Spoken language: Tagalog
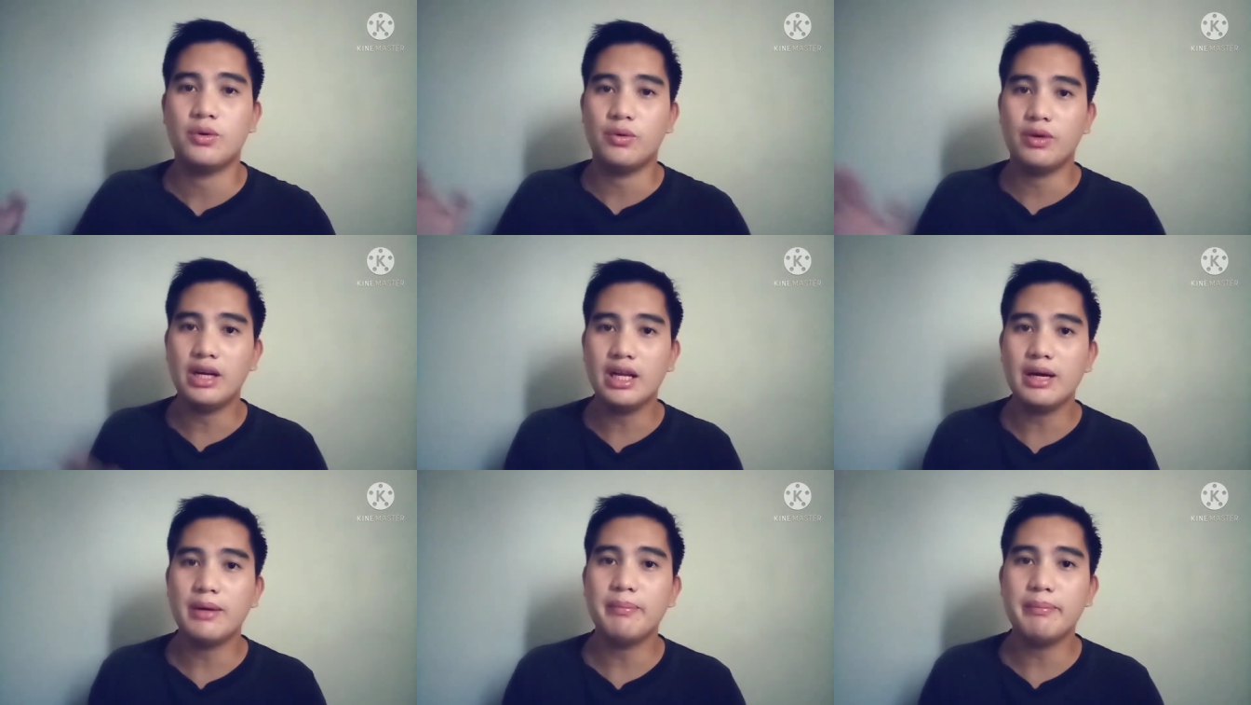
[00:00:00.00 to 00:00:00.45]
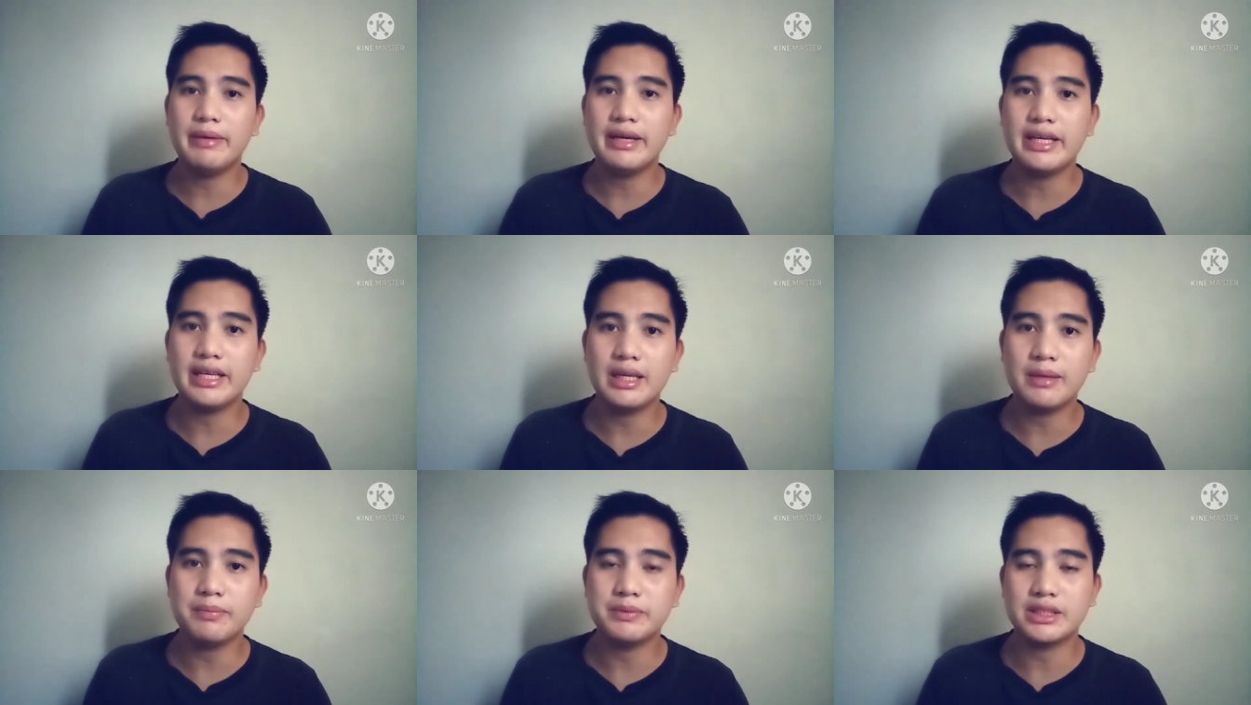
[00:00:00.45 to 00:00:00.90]
walang
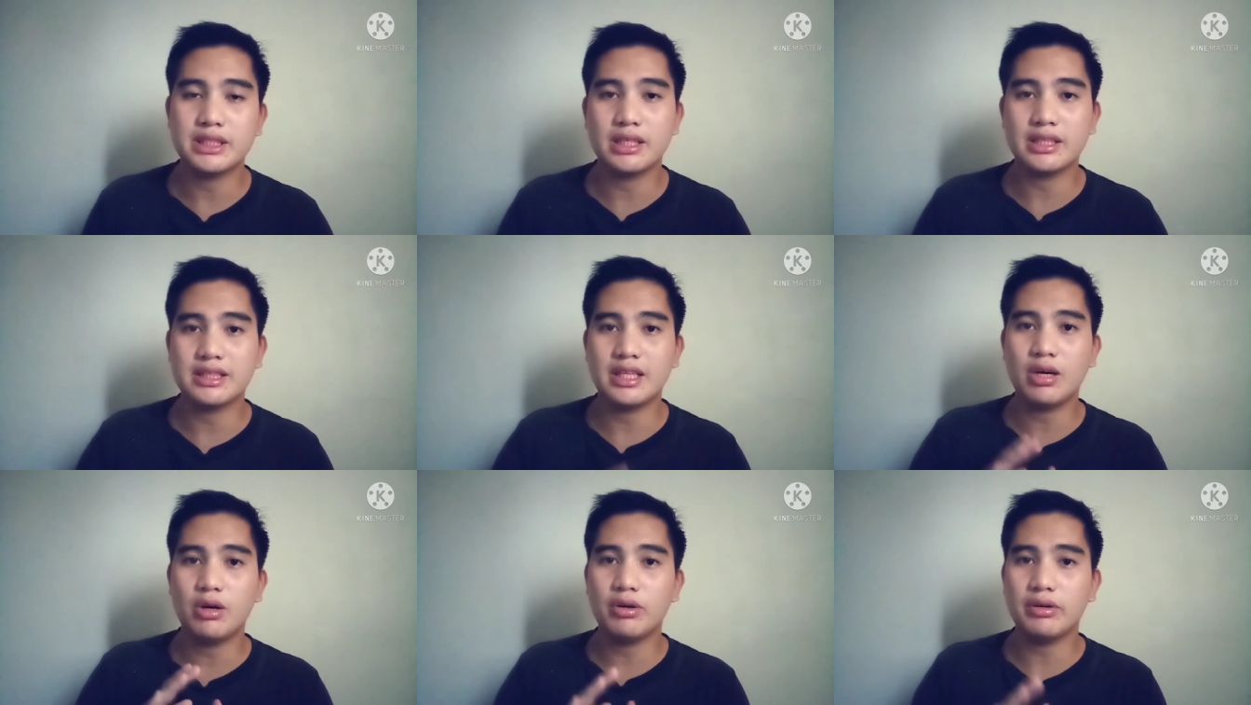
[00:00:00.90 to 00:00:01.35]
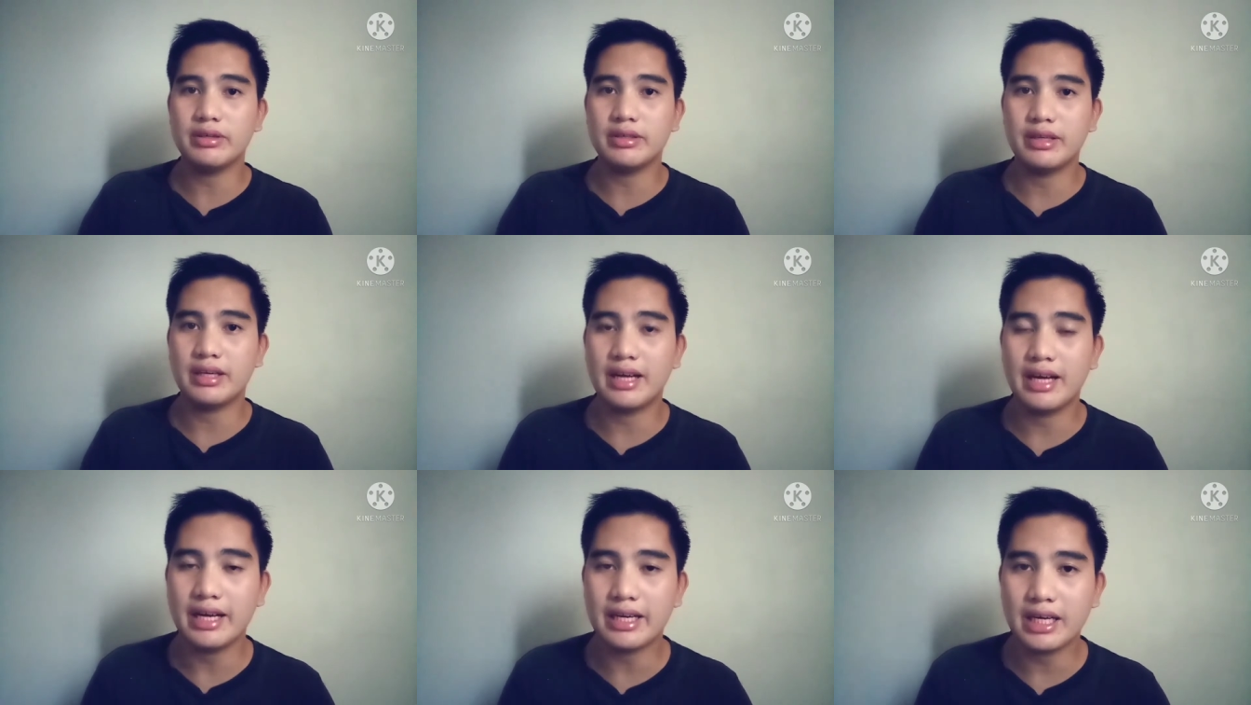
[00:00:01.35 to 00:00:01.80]
mahirap sa taong
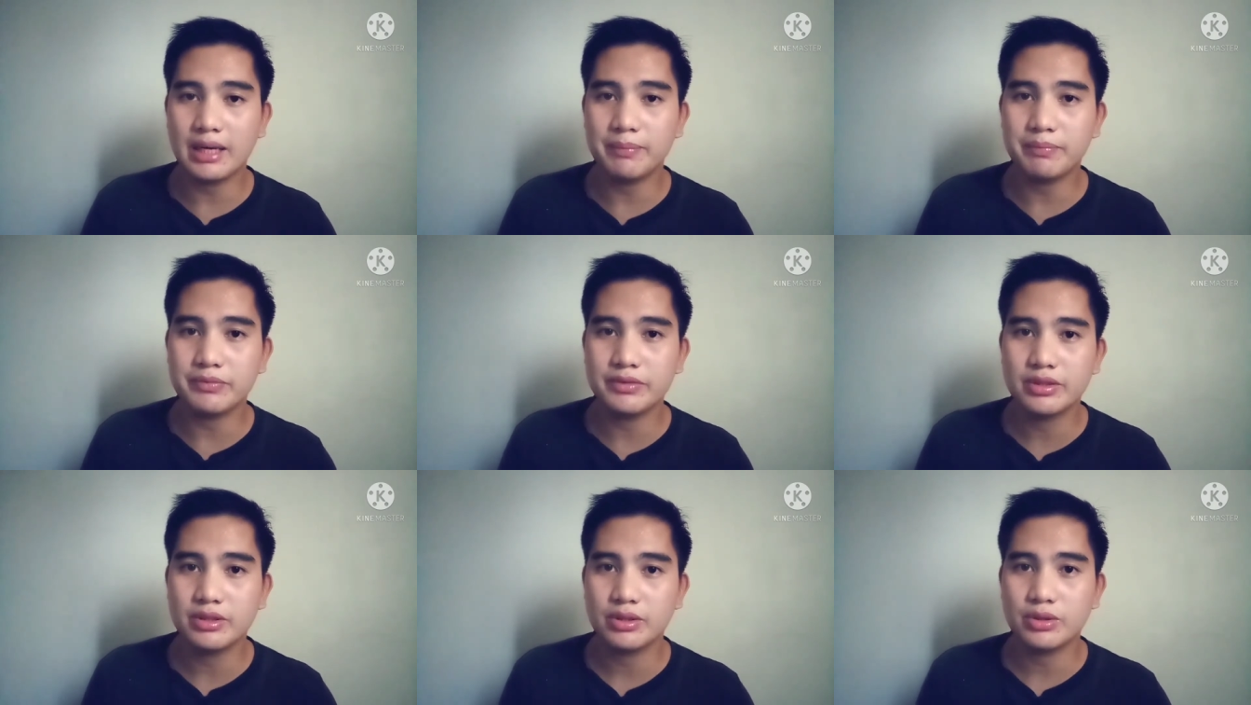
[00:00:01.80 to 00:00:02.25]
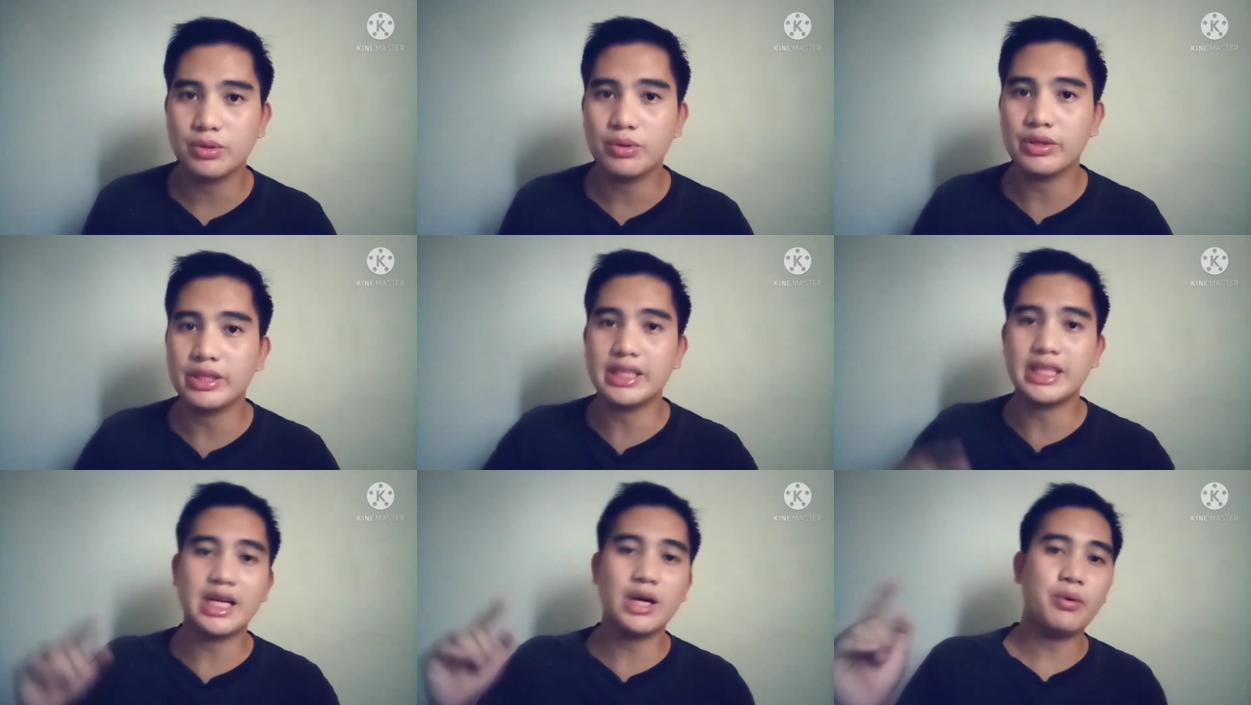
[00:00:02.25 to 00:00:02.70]
nangarap
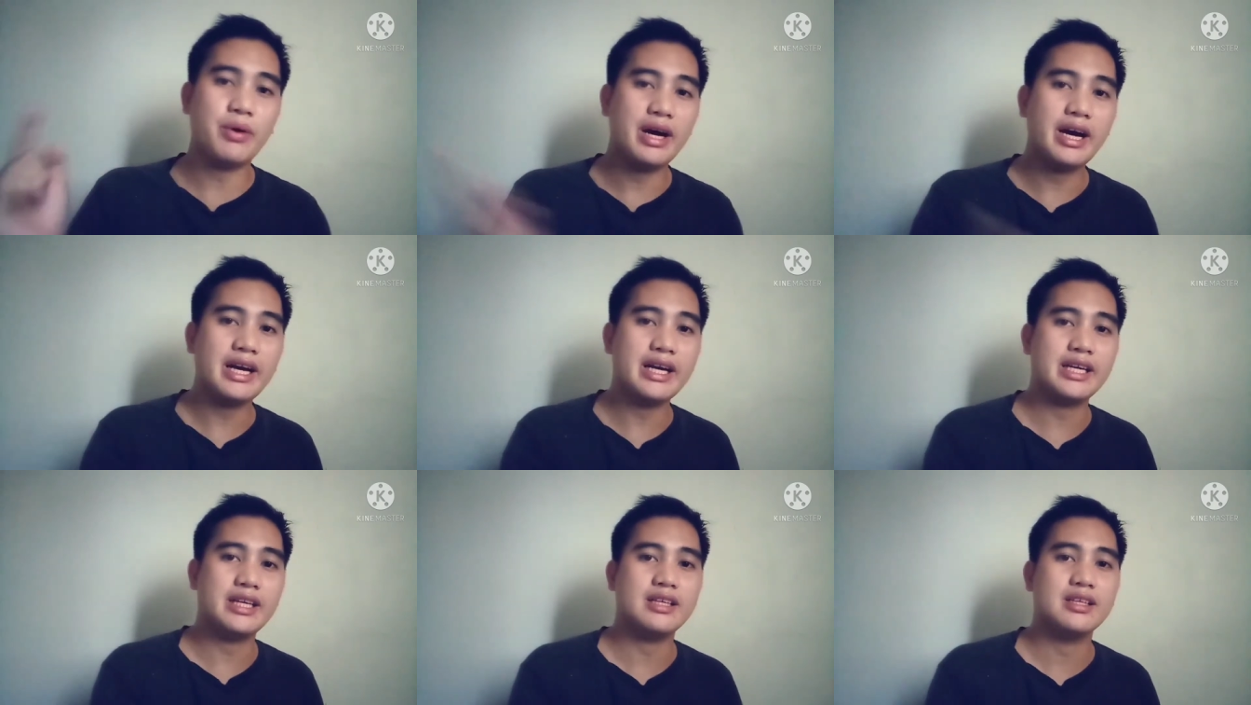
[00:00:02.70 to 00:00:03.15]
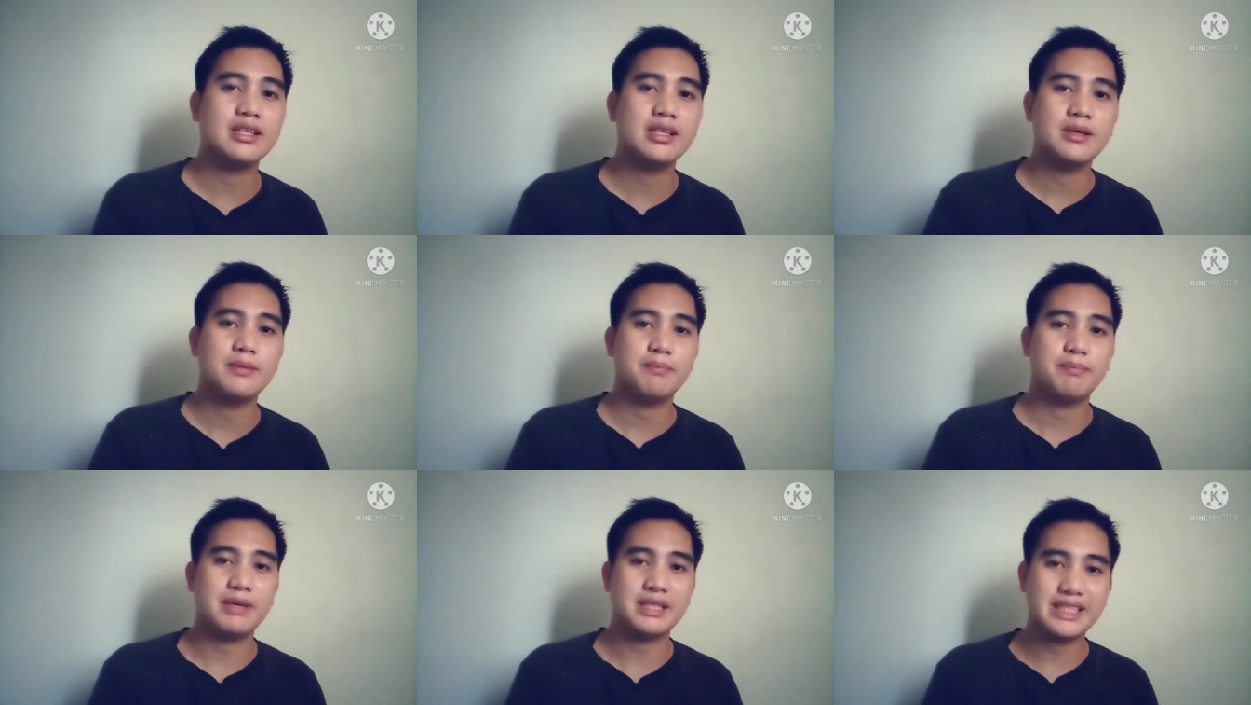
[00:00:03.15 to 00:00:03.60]
kung ikaw ay
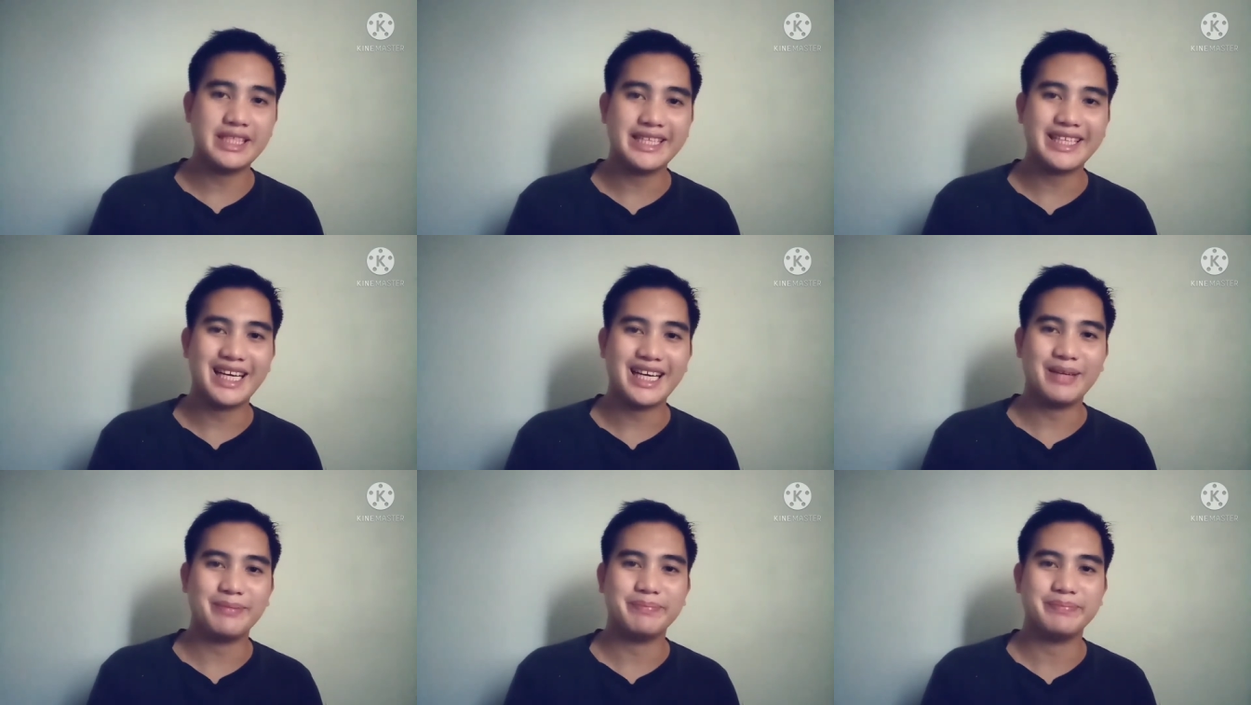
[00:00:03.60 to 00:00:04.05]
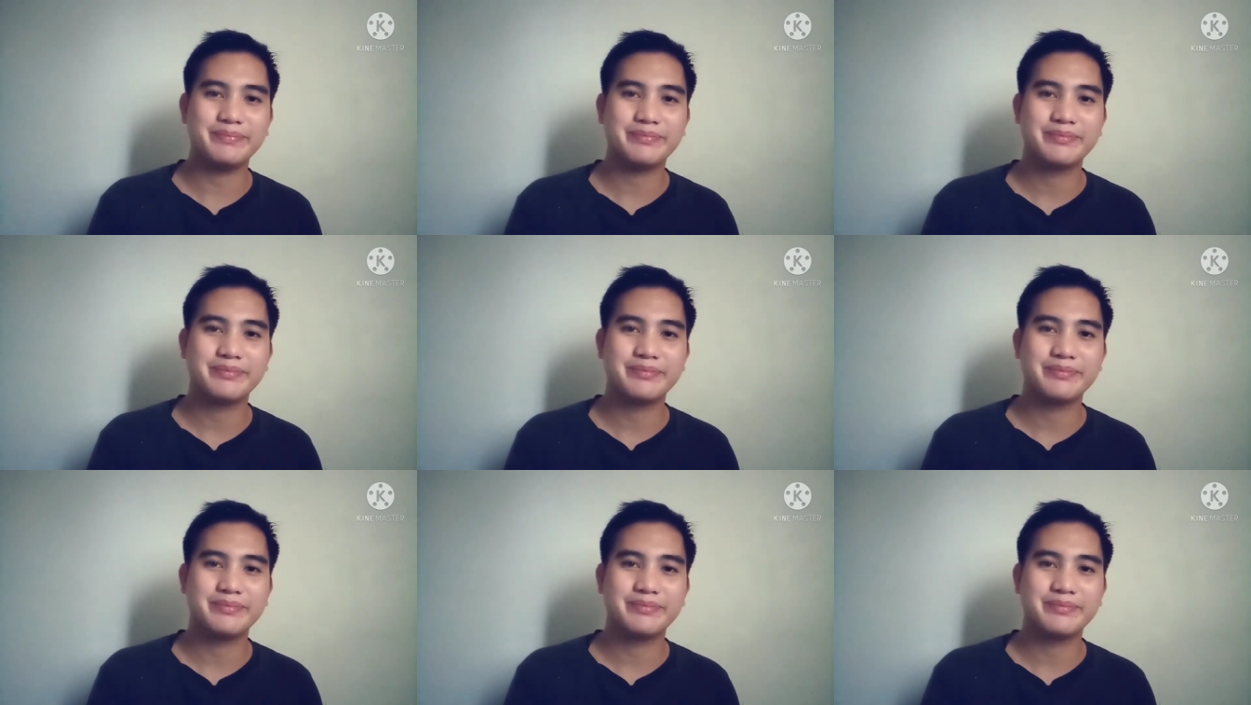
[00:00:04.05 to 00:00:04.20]
masikap.